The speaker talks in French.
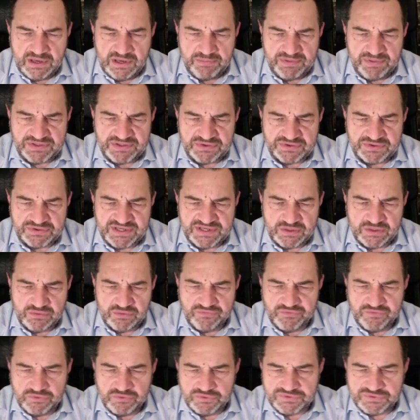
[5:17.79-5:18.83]
la paix
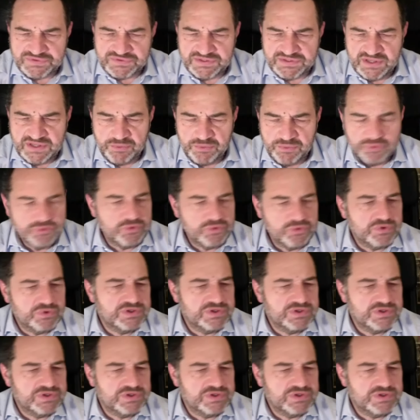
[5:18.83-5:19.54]
sociale en France et un peu de